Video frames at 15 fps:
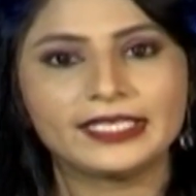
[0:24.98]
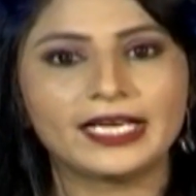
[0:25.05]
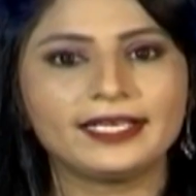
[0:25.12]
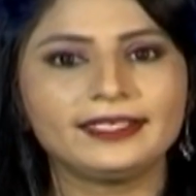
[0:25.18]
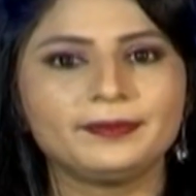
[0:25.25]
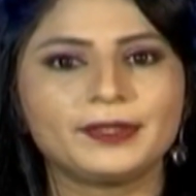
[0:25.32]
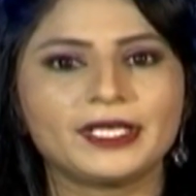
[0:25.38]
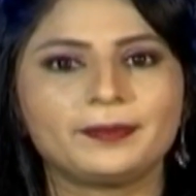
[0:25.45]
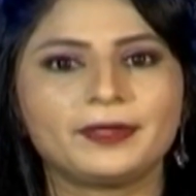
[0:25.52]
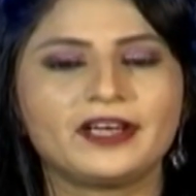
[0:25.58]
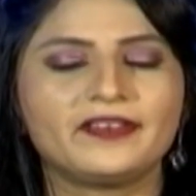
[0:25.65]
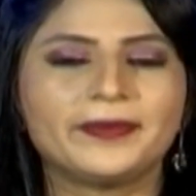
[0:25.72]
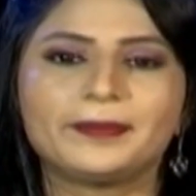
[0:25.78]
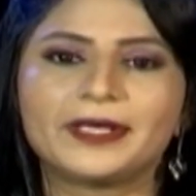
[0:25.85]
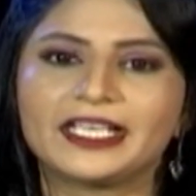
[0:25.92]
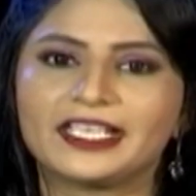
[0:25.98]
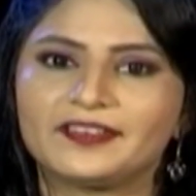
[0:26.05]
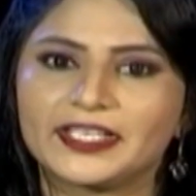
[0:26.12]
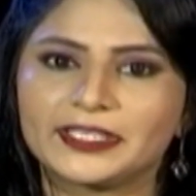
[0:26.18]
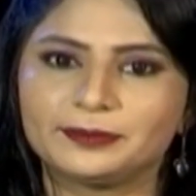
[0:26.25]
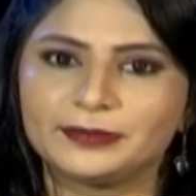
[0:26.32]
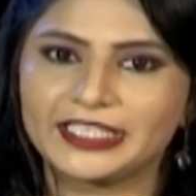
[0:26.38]
దాని ప్రభావం
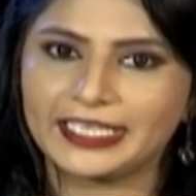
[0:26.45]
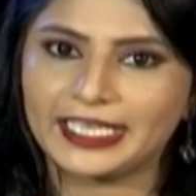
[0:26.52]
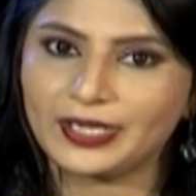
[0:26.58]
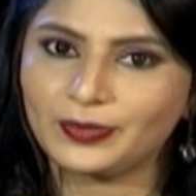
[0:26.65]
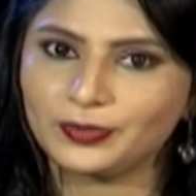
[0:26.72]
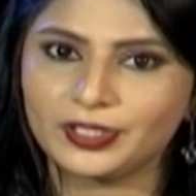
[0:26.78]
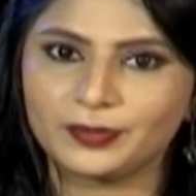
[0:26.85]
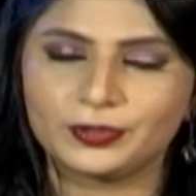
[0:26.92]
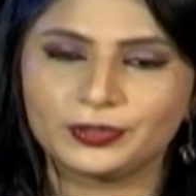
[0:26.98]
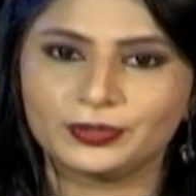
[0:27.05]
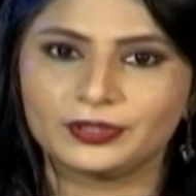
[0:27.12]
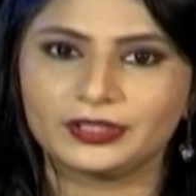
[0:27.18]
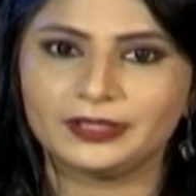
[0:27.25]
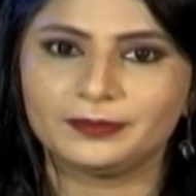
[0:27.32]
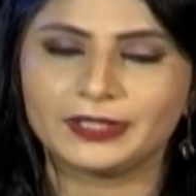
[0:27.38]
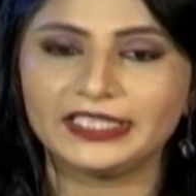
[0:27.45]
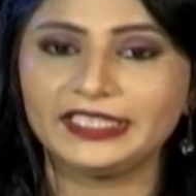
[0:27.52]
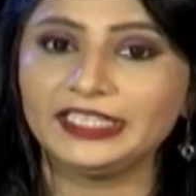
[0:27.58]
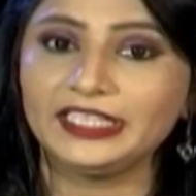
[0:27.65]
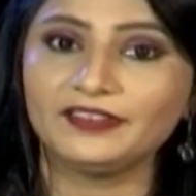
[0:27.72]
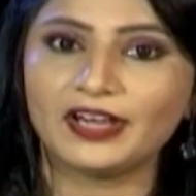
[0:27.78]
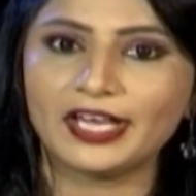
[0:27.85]
మంగళవారం ఎలా ఉండబోతుంది మరి
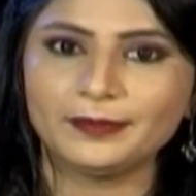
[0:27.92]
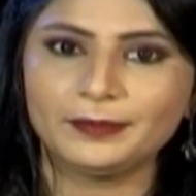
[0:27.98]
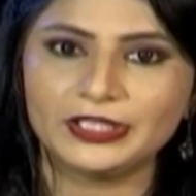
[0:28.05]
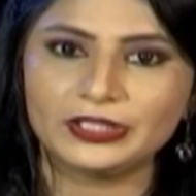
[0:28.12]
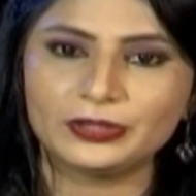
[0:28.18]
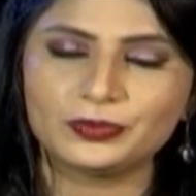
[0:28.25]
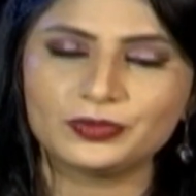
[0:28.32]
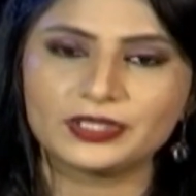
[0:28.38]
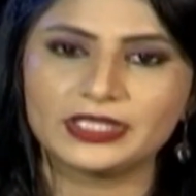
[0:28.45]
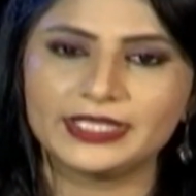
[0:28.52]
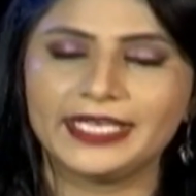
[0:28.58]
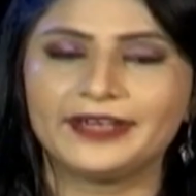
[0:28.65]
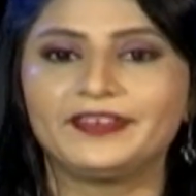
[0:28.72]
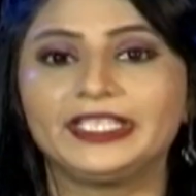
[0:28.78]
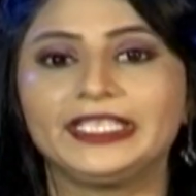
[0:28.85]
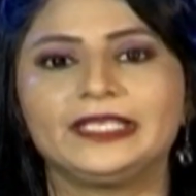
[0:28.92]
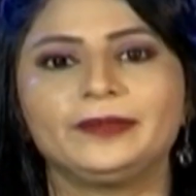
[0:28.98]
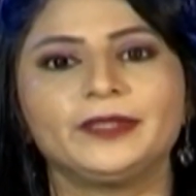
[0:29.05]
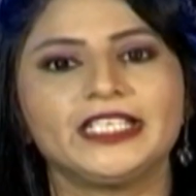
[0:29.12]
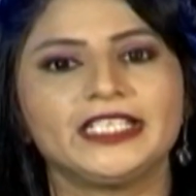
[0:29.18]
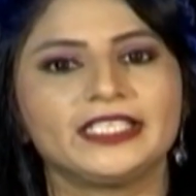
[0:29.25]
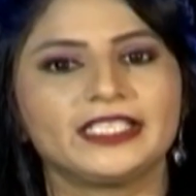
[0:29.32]
ఈ వారం ఇంటి నుంచి ఎవరు
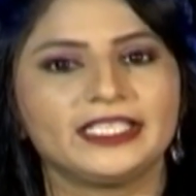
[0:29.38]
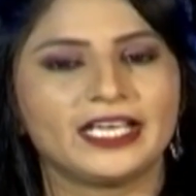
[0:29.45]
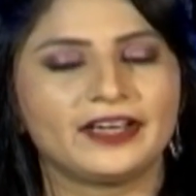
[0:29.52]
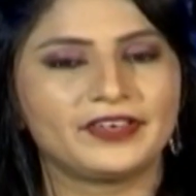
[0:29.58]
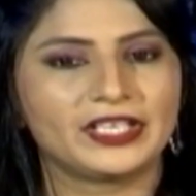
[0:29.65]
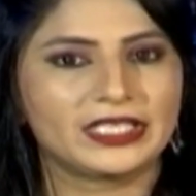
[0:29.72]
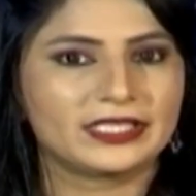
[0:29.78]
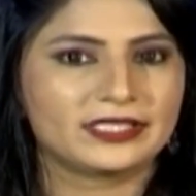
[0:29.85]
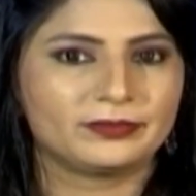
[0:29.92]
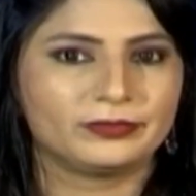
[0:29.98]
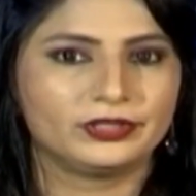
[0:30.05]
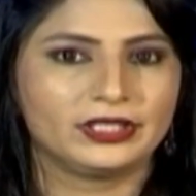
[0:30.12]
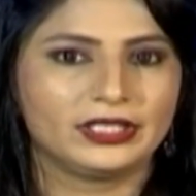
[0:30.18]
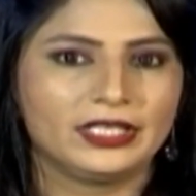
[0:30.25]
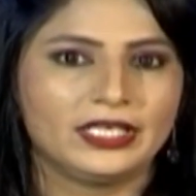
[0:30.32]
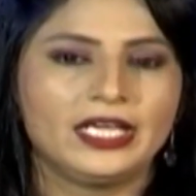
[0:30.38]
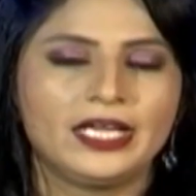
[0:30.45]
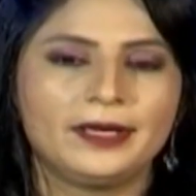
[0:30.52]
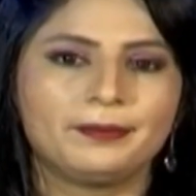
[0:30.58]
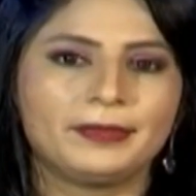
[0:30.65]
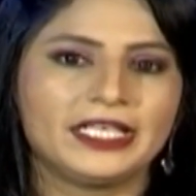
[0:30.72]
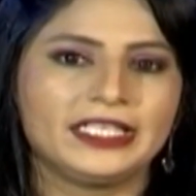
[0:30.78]
ఎలిమినేట్ అయ్యే అవకాశం ఉంది
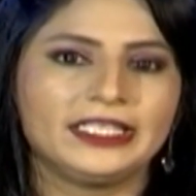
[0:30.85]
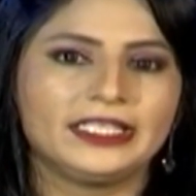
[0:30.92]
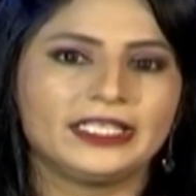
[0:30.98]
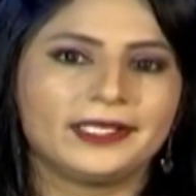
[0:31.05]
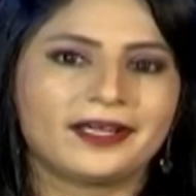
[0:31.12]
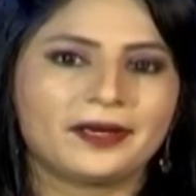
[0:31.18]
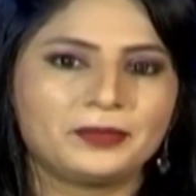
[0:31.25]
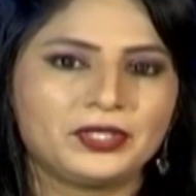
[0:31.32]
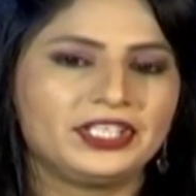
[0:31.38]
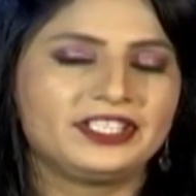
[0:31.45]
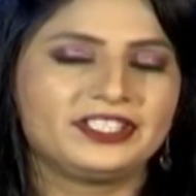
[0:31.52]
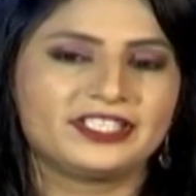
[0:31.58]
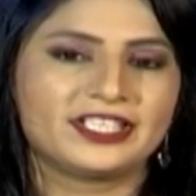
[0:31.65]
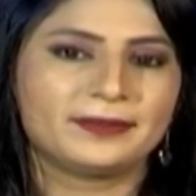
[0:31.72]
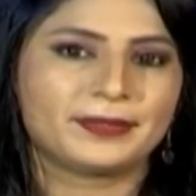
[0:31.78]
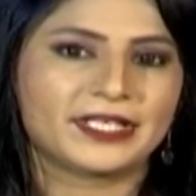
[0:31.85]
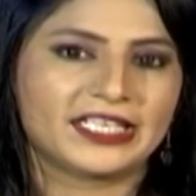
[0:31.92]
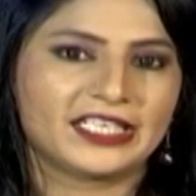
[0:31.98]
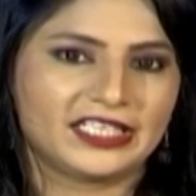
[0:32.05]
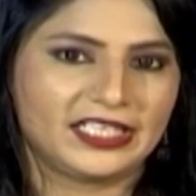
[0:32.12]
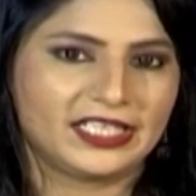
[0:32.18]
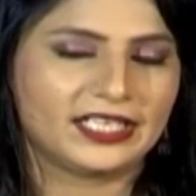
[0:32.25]
మరి నిన్న నామినేషన్
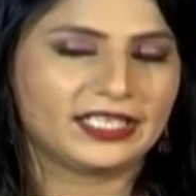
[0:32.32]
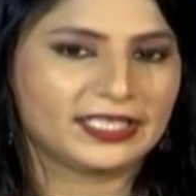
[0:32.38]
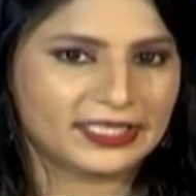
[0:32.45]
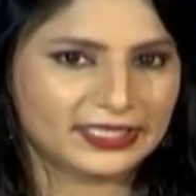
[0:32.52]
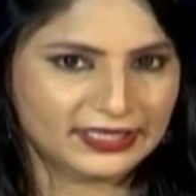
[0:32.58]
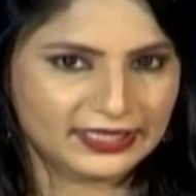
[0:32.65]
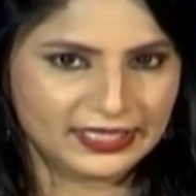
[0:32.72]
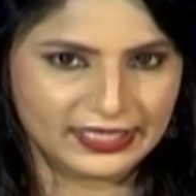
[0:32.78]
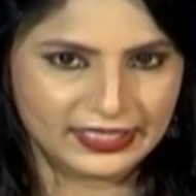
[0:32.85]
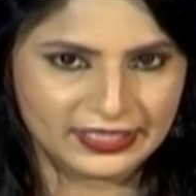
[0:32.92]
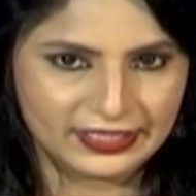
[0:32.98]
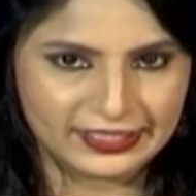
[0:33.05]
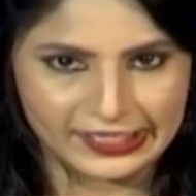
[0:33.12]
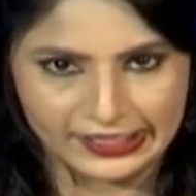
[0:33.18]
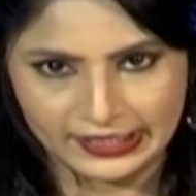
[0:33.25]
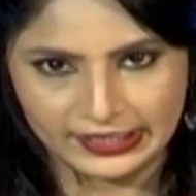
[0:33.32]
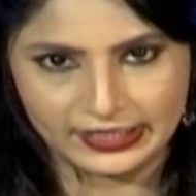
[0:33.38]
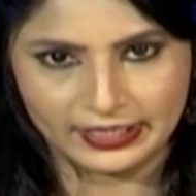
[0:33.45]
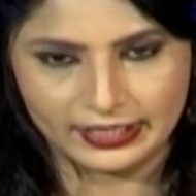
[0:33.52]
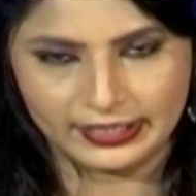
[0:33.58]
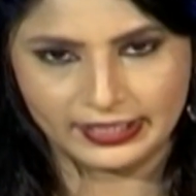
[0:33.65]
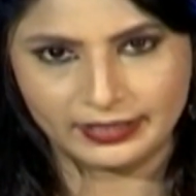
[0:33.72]
ప్రక్రియ కరెక్ట్గానే
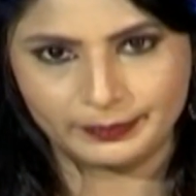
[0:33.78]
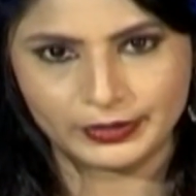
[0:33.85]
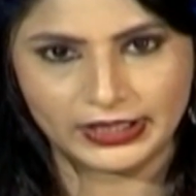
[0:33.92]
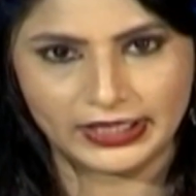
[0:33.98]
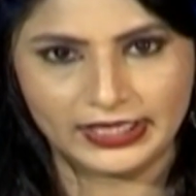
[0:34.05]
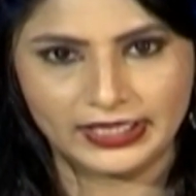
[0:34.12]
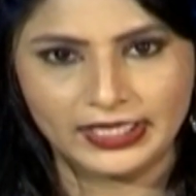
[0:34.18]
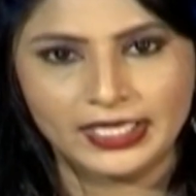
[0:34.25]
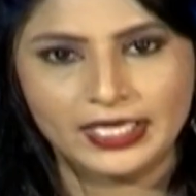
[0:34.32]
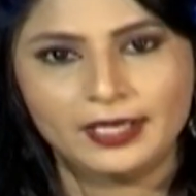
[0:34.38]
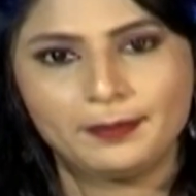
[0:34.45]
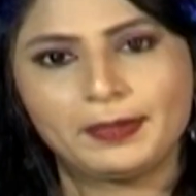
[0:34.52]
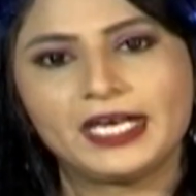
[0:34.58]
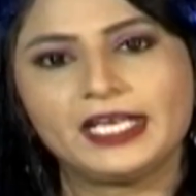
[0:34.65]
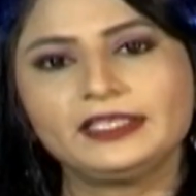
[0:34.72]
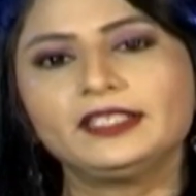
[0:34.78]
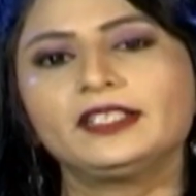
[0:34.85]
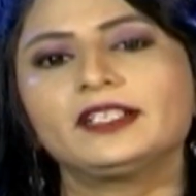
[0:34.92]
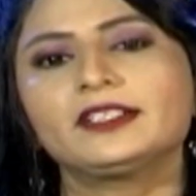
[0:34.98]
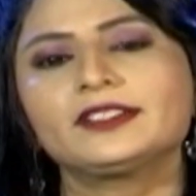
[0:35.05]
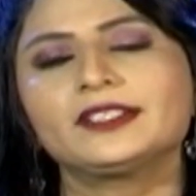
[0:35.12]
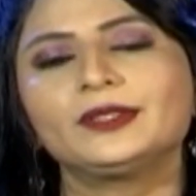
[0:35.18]
జరిగిందా లేకపోతే పాత
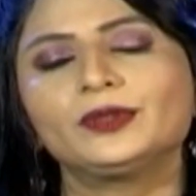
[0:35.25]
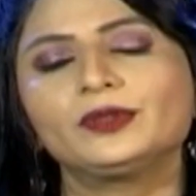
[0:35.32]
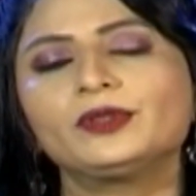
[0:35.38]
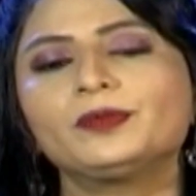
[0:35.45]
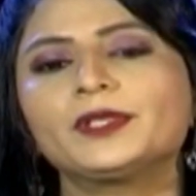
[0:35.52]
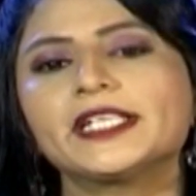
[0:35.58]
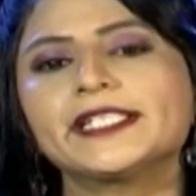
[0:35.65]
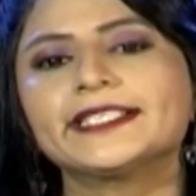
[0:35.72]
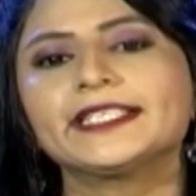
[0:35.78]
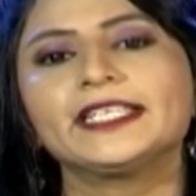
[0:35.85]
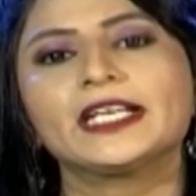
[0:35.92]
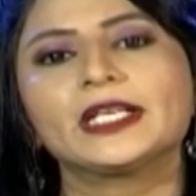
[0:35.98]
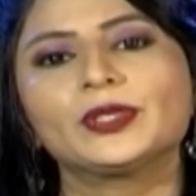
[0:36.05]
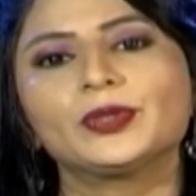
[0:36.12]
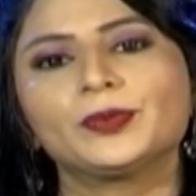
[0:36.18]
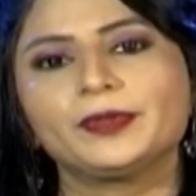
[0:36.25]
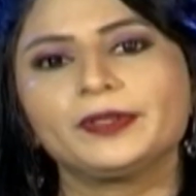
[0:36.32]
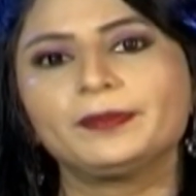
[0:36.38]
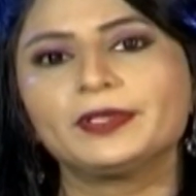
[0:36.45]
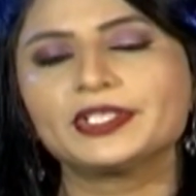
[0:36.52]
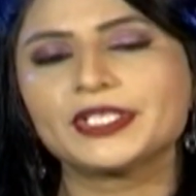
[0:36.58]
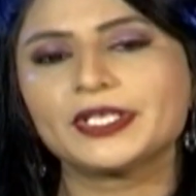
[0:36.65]
కక్షలు గ్రూప్ రాజకీయాలు
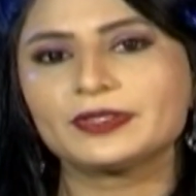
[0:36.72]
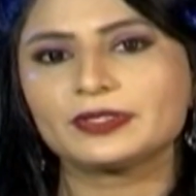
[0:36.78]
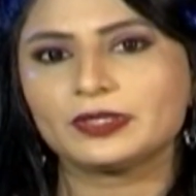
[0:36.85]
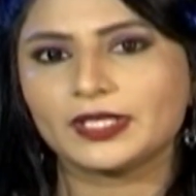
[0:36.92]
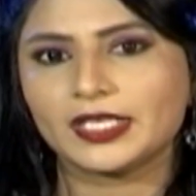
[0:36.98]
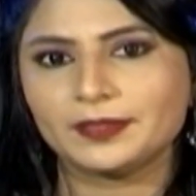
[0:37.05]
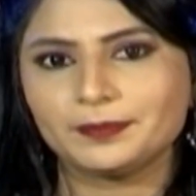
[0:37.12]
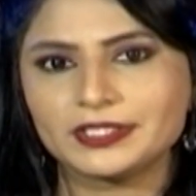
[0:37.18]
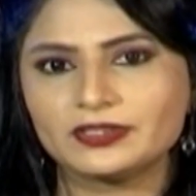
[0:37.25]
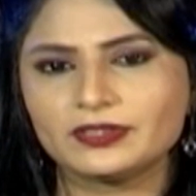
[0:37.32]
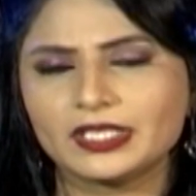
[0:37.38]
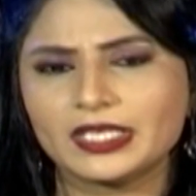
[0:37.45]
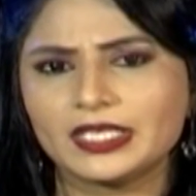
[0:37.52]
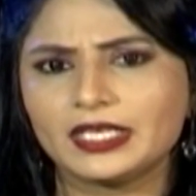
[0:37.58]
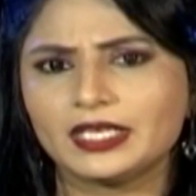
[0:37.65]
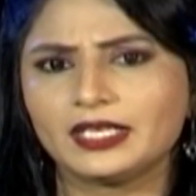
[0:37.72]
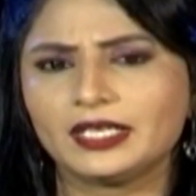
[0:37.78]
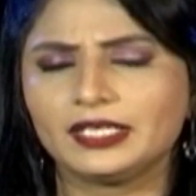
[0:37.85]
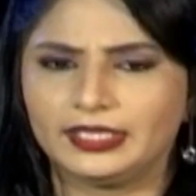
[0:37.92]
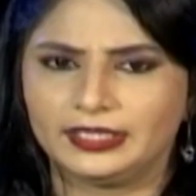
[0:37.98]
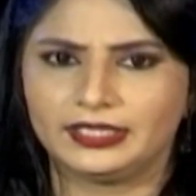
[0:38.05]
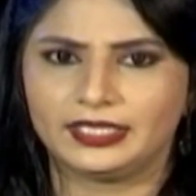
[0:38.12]
బిగ్ బాస్ హౌస్లో కనిపిస్తున్నాయా
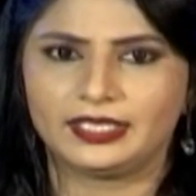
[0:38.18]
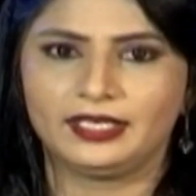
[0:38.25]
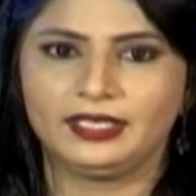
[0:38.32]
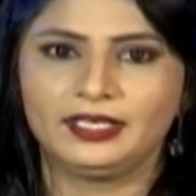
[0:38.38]
లేదా